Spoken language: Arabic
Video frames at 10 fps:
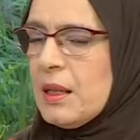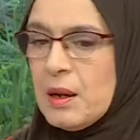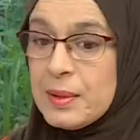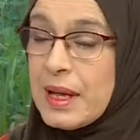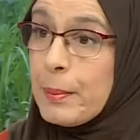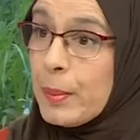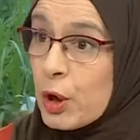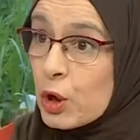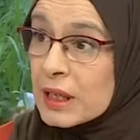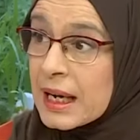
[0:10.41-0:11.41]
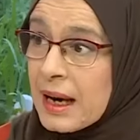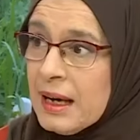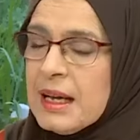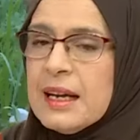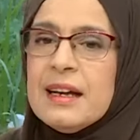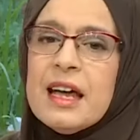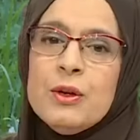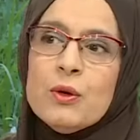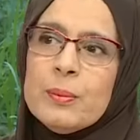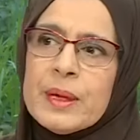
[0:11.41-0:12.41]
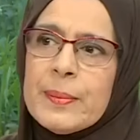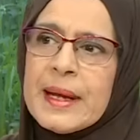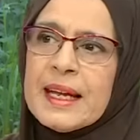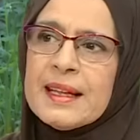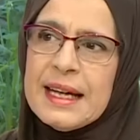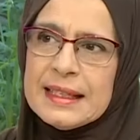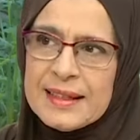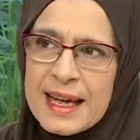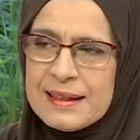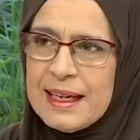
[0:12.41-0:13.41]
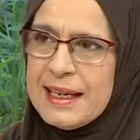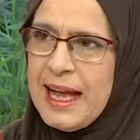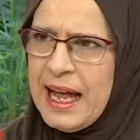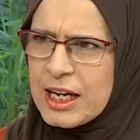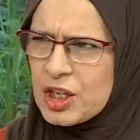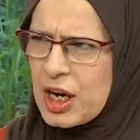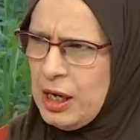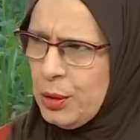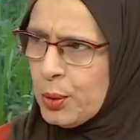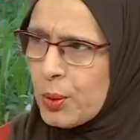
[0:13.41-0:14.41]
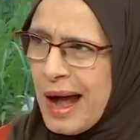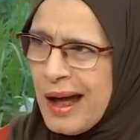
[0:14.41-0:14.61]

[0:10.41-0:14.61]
نبدا بالخضره لانه البيبي اذا اعتاد على حاجه حلوه